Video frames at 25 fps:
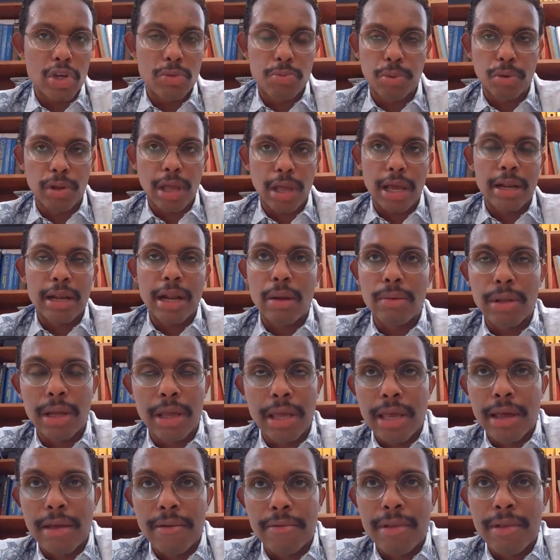porque não,
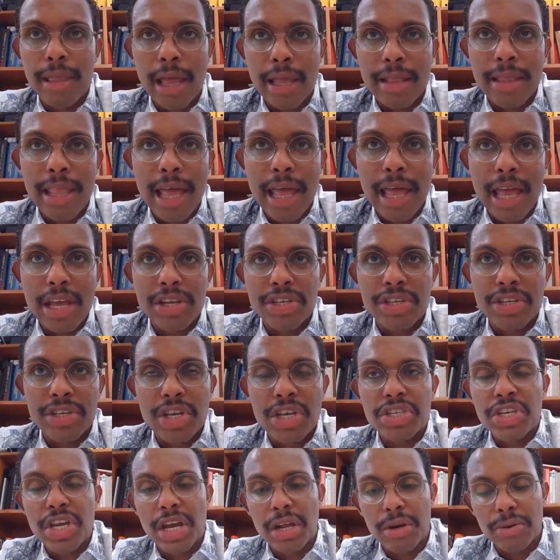daqui a 10,
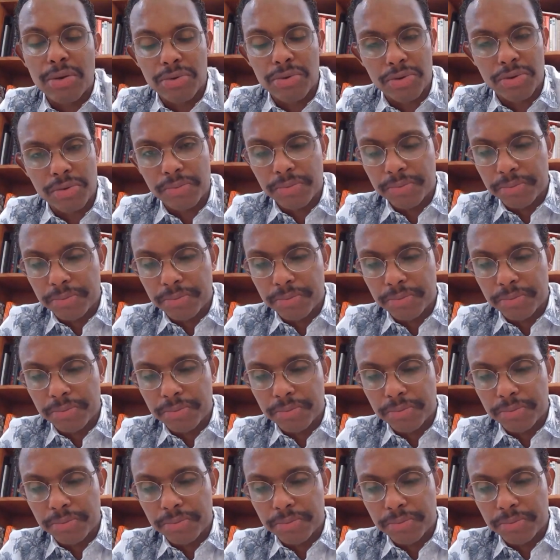15 anos.